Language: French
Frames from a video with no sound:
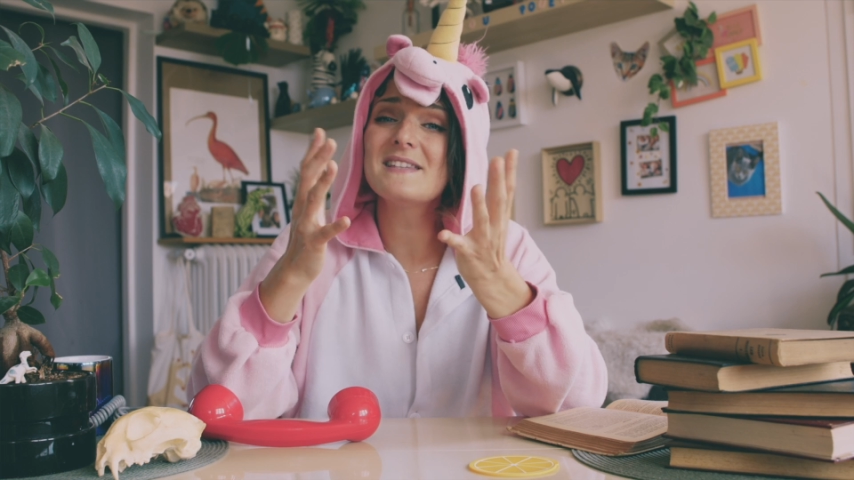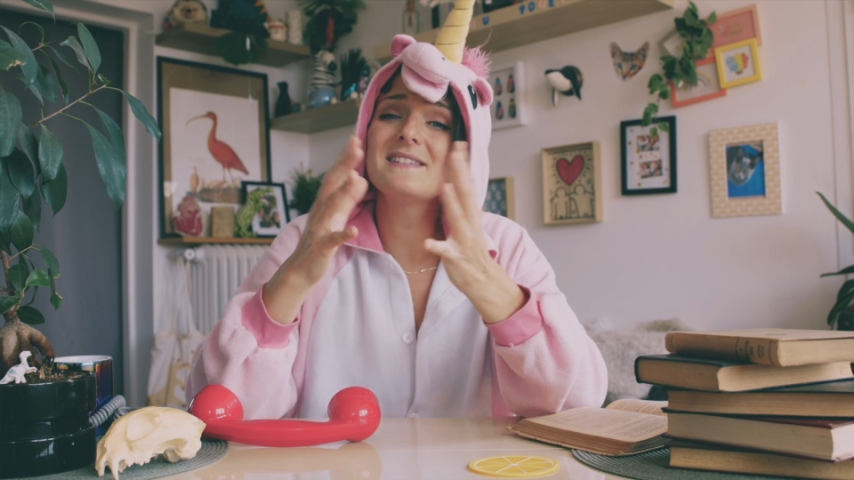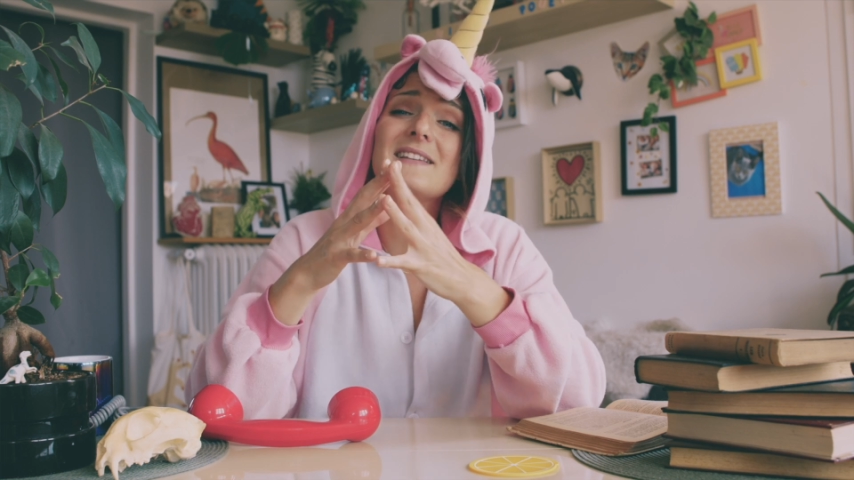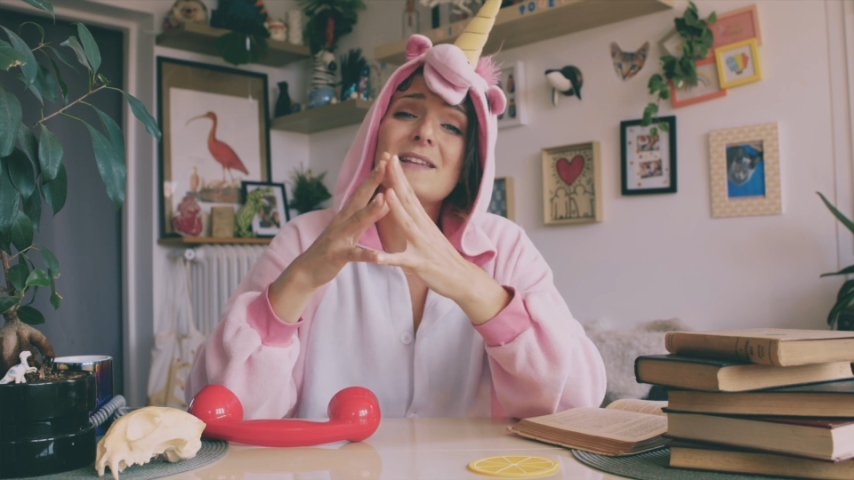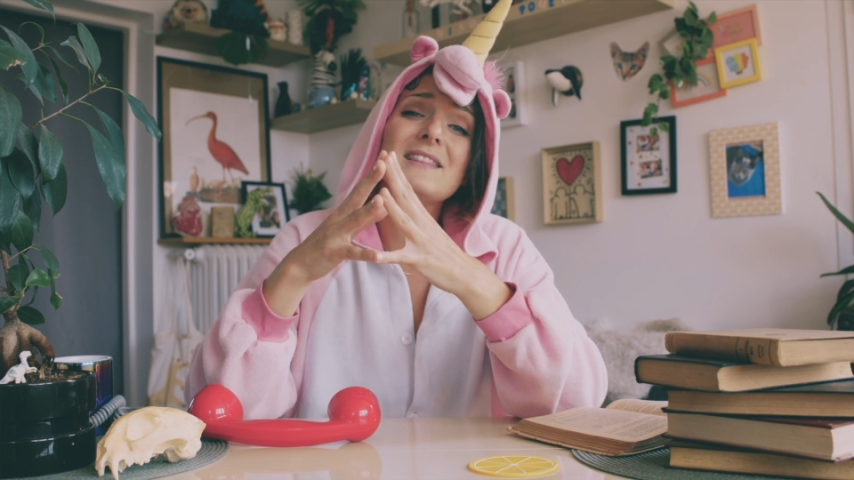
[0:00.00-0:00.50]
si
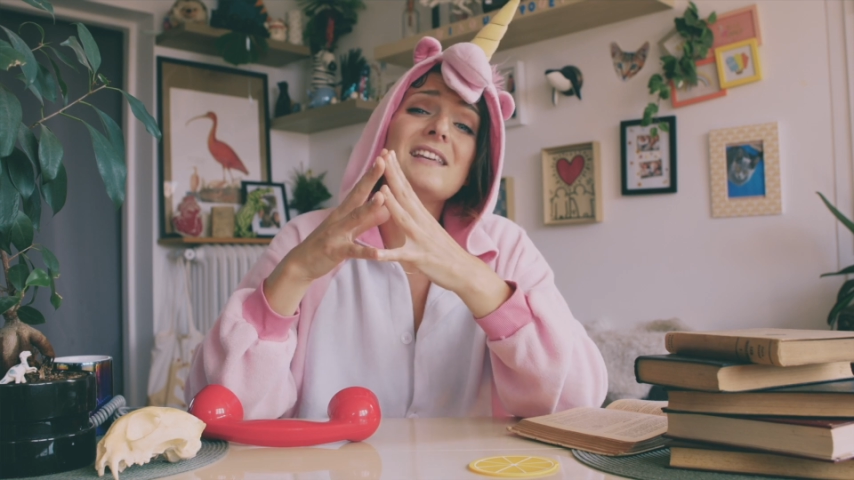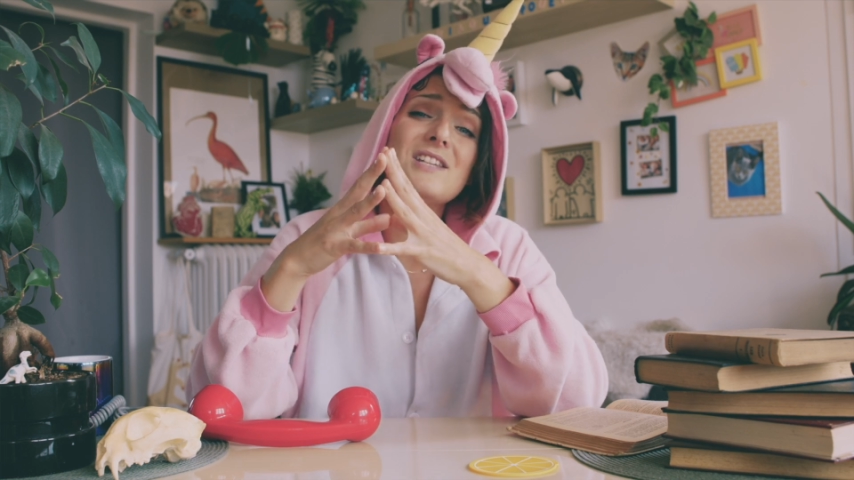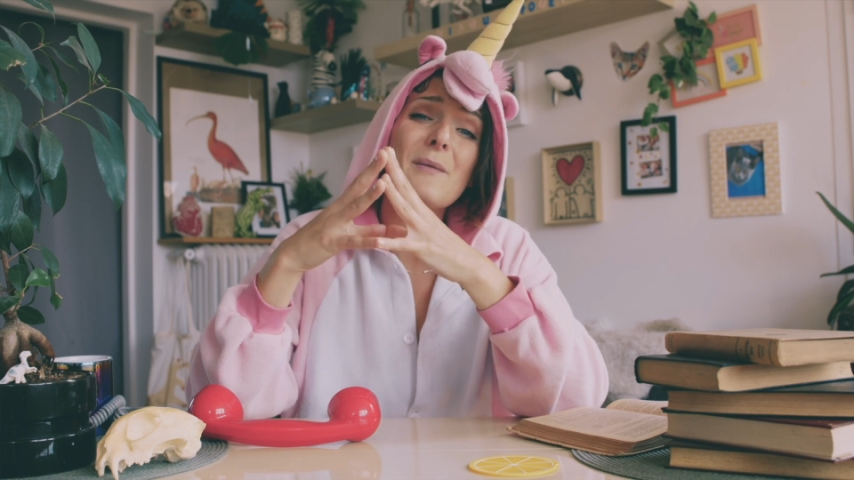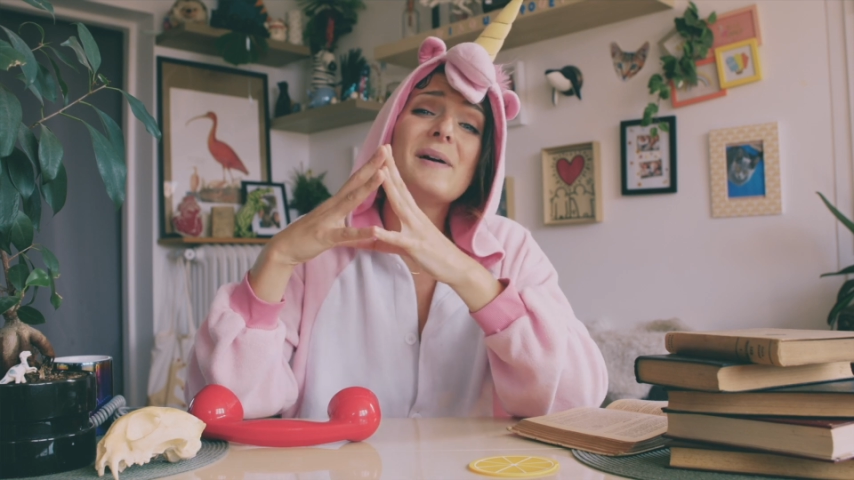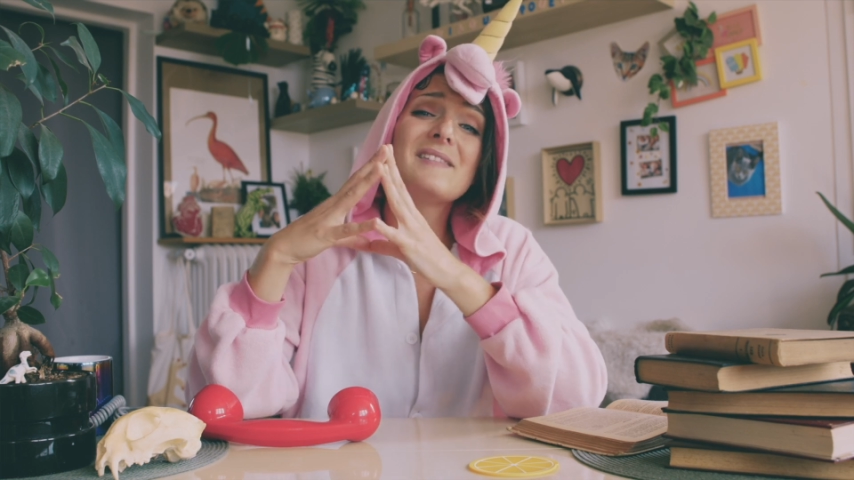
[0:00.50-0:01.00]
ce n'était
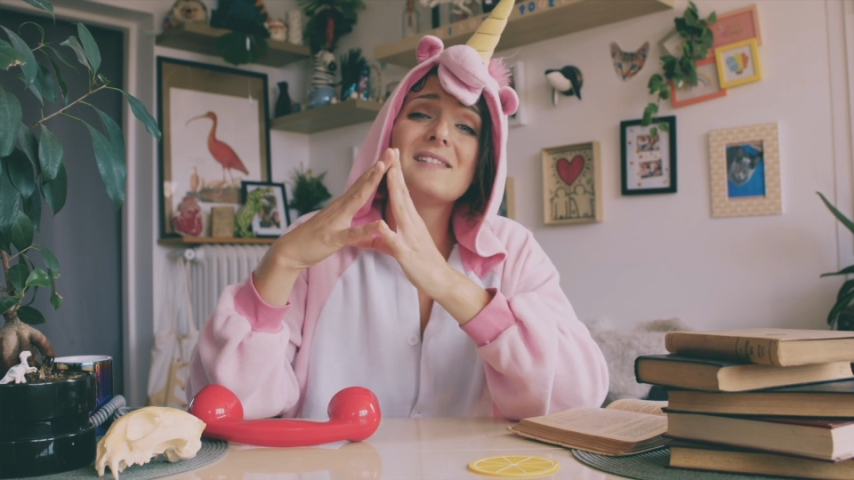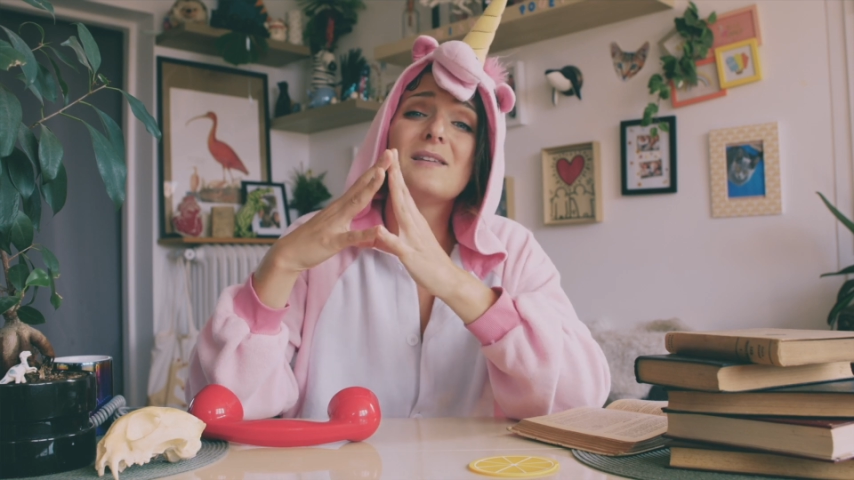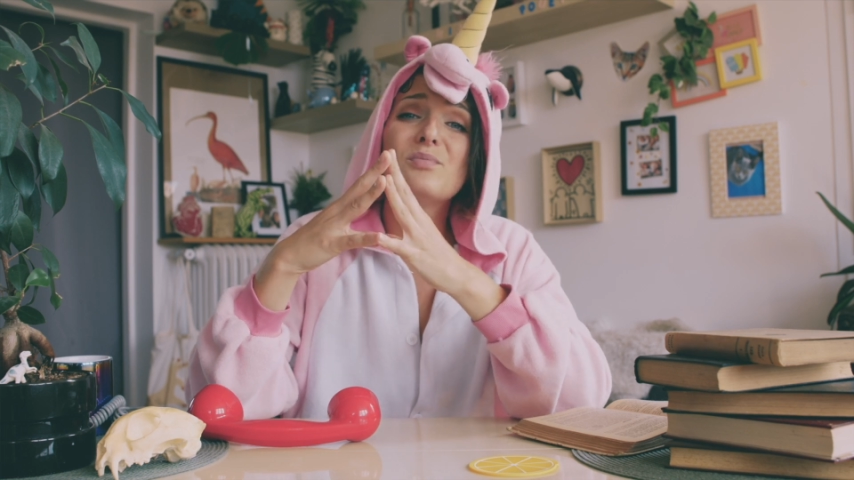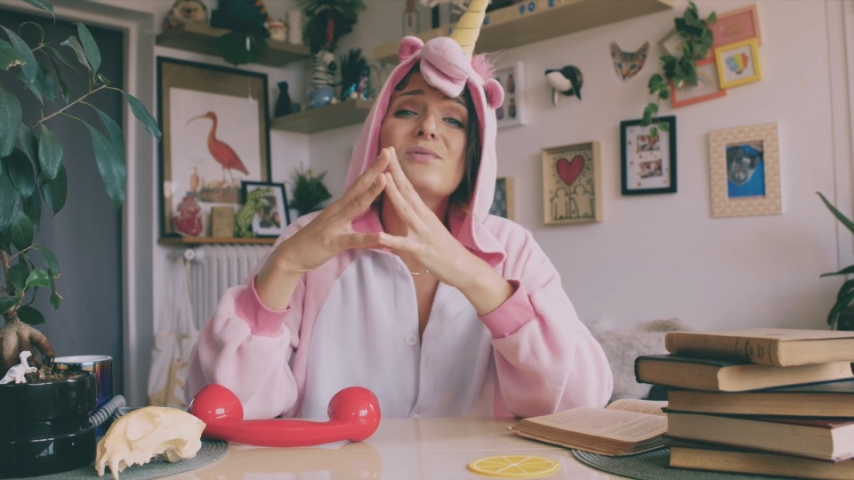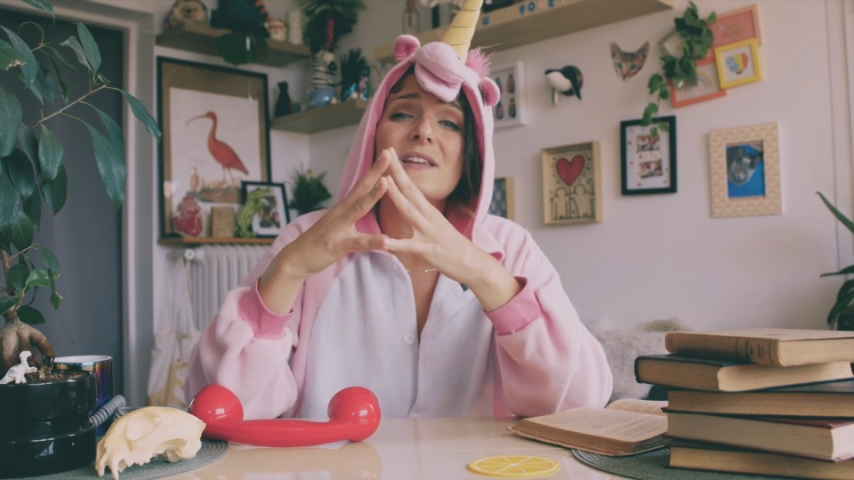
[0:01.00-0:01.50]
déjà pas
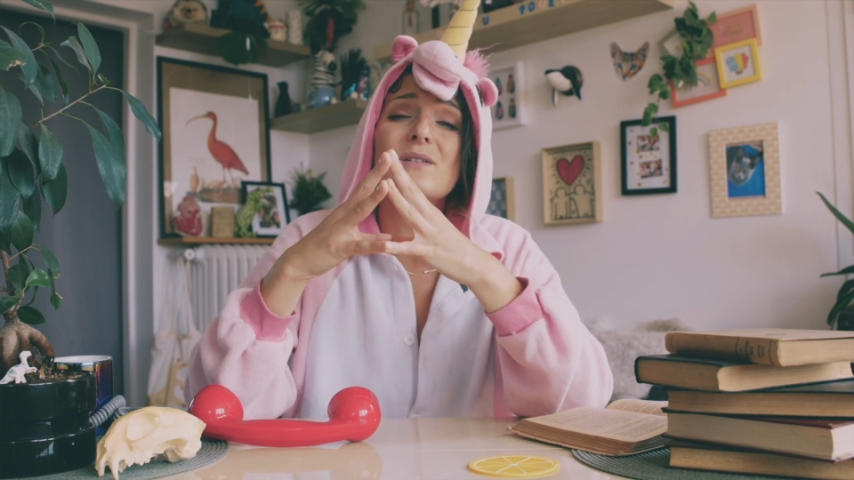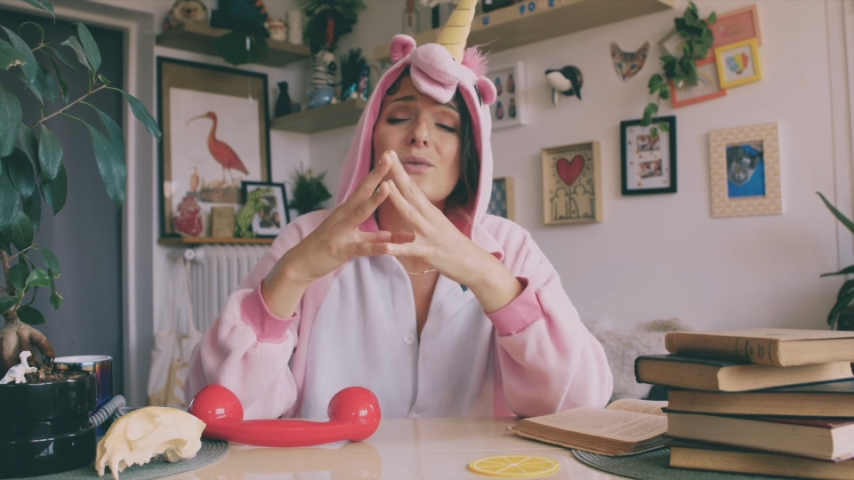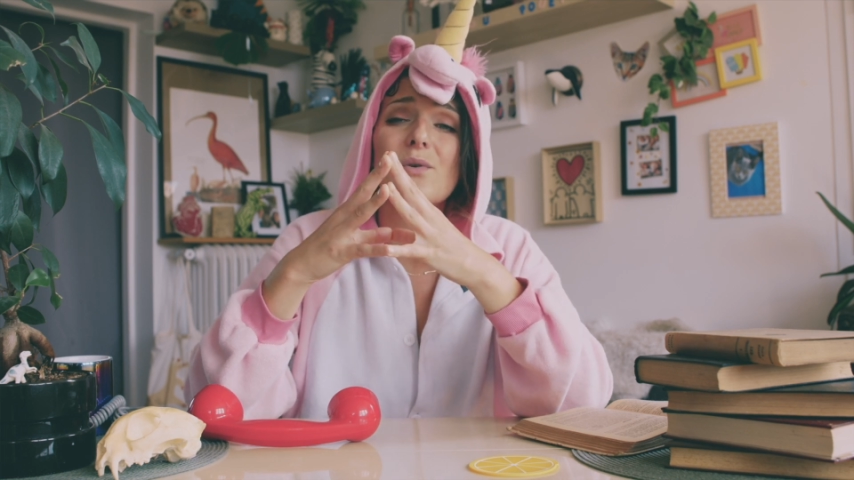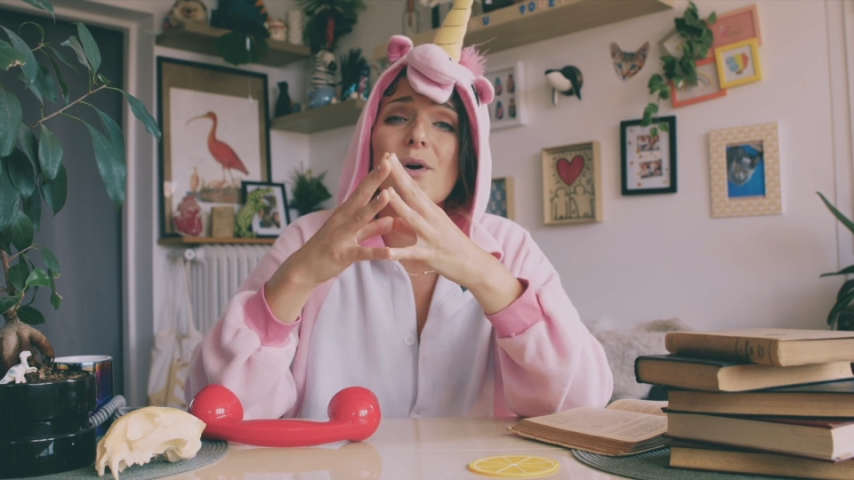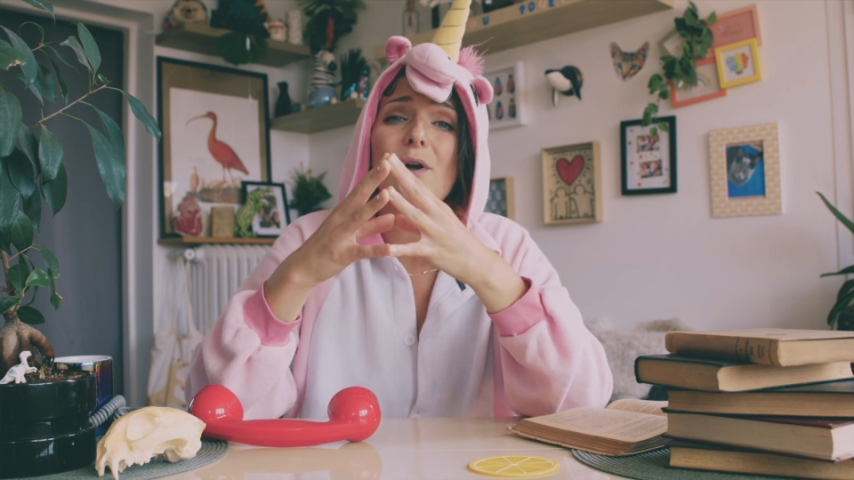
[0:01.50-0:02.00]
assez poussé dans
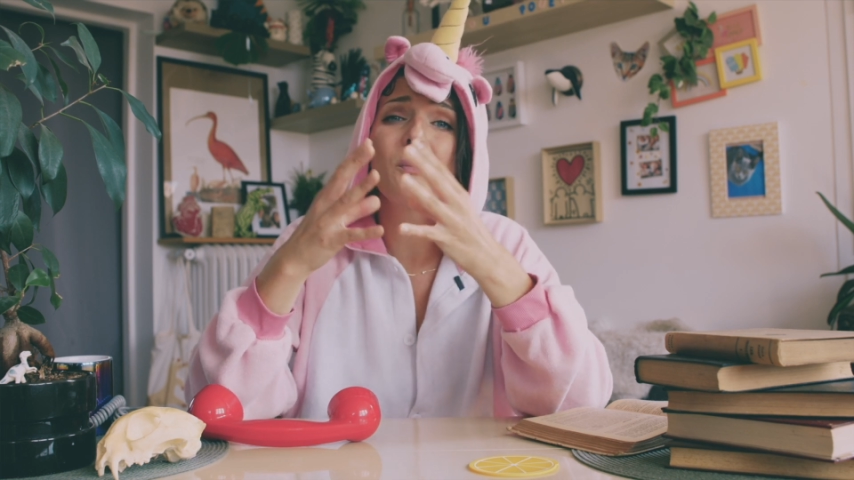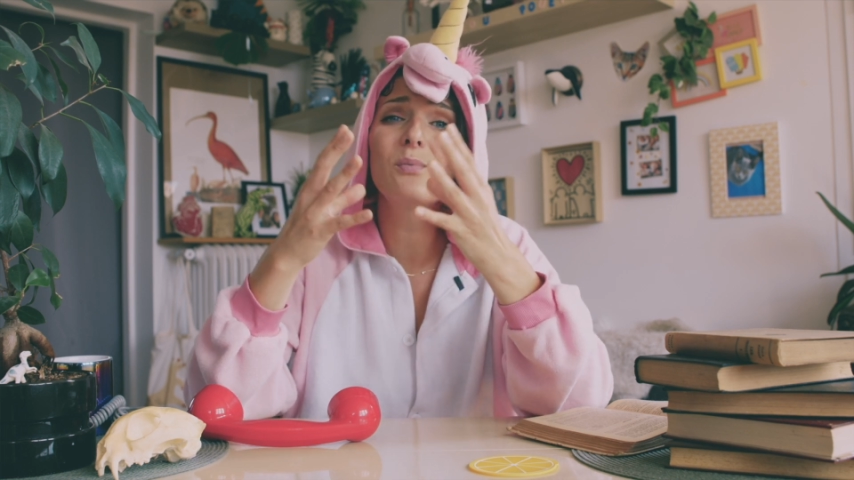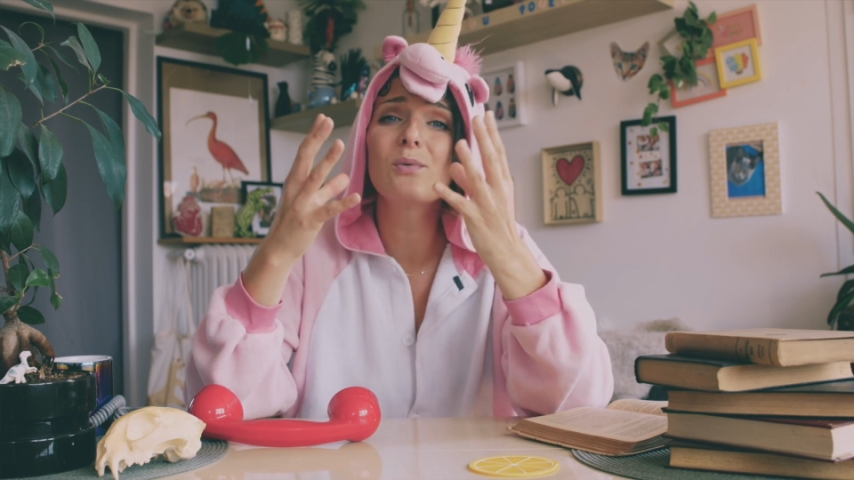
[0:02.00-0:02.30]
l'horreur,